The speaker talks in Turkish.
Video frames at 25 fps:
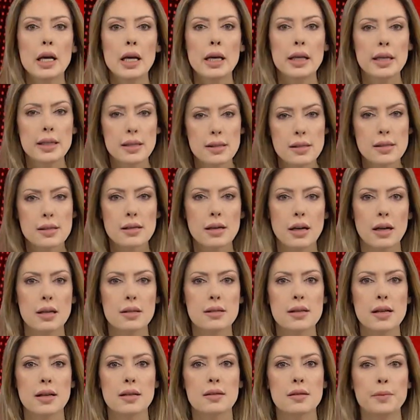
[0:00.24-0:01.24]
İç
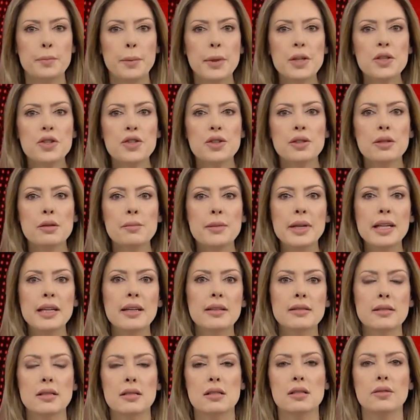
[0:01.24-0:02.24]
siyaset başını
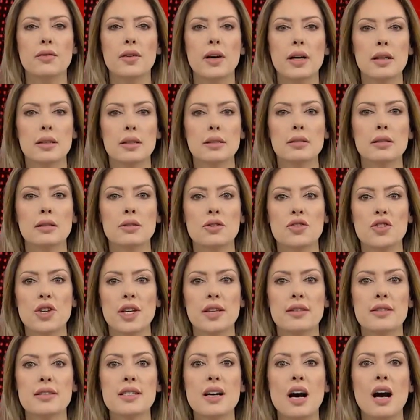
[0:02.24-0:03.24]
Millet İttifakı'nın
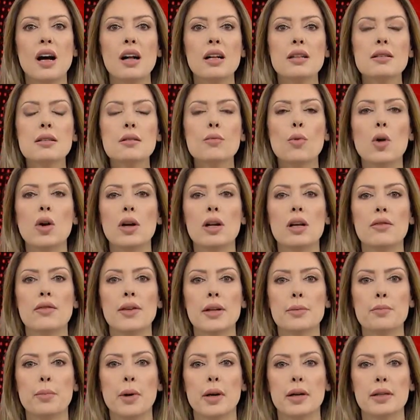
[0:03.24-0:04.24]
çektiği 6
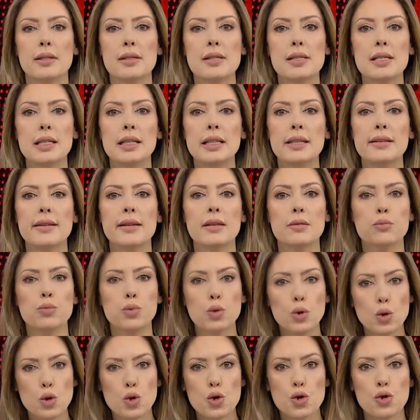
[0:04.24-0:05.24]
muhalefet partisi lideri
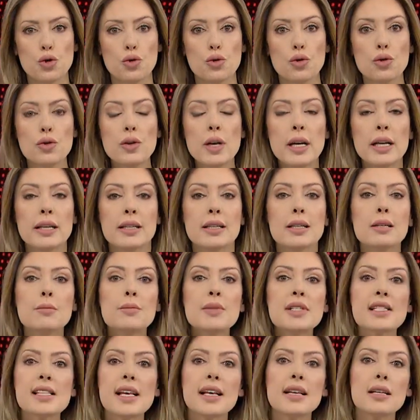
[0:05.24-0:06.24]
buluştu.
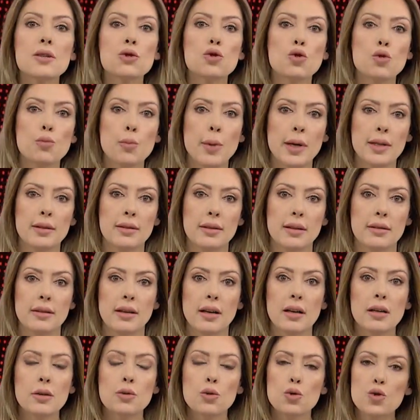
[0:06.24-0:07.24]
28 Şubat'ta
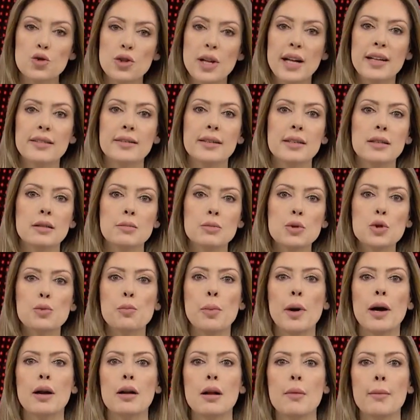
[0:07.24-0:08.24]
da güçlendirilmiş
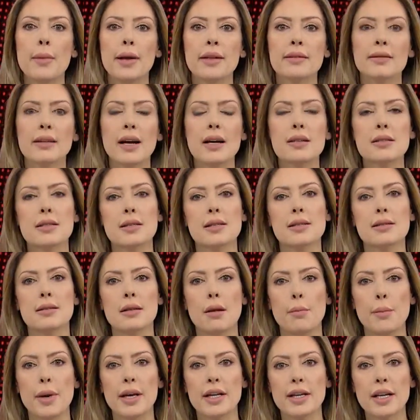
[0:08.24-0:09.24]
parlamenter
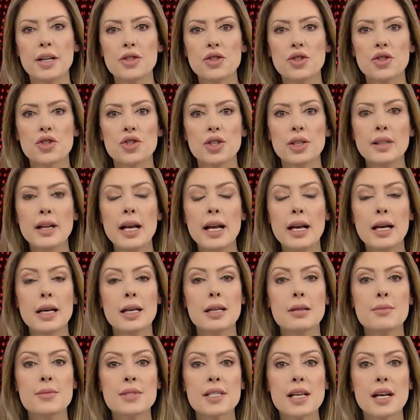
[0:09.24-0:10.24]
sisteme geçişin
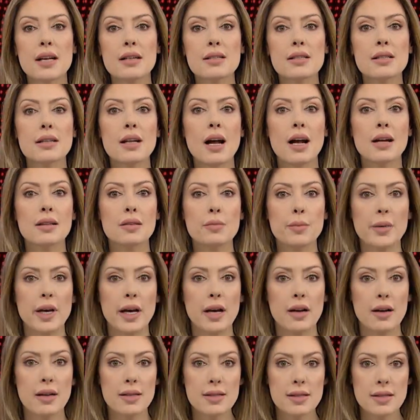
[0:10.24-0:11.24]
imzasını
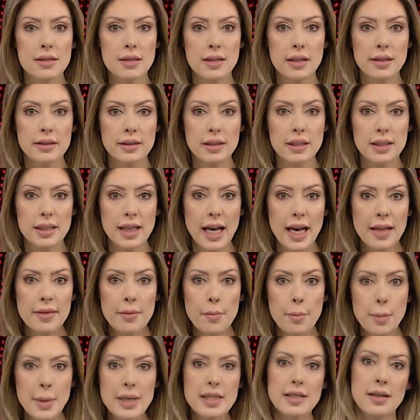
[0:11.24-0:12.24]
atmaya
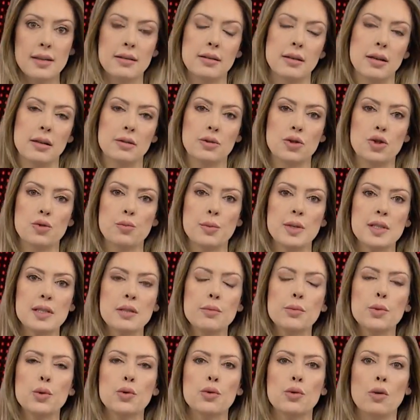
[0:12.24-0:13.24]
hazırlanırken masa
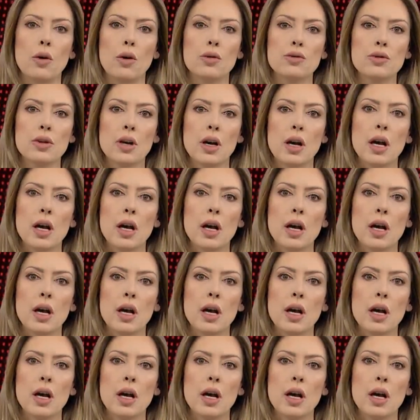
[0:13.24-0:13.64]
tartışması büyüyor.